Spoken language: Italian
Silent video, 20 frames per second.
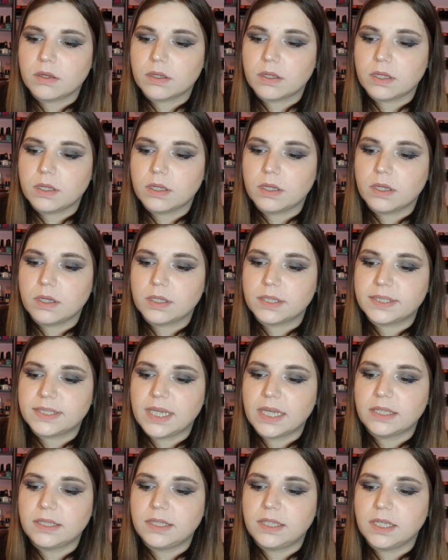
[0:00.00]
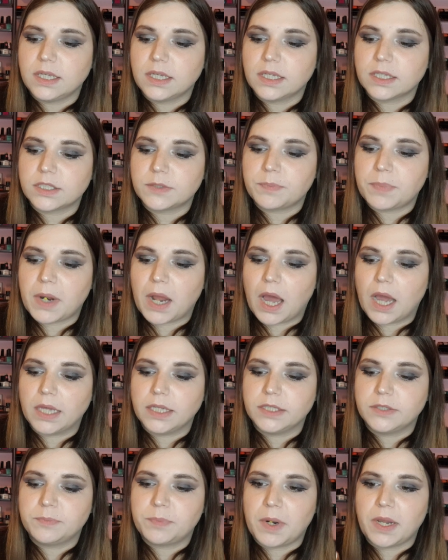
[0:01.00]
eh, Setting
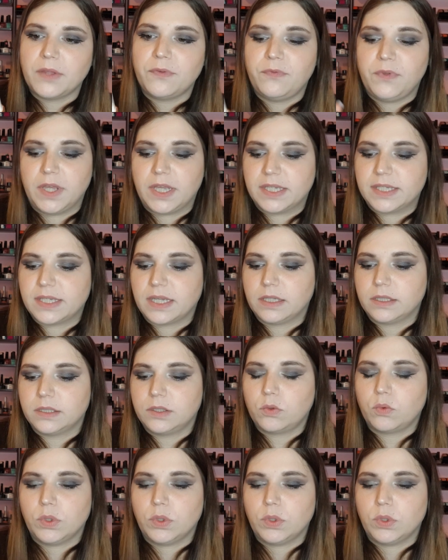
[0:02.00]
Spray, Spray Fixant,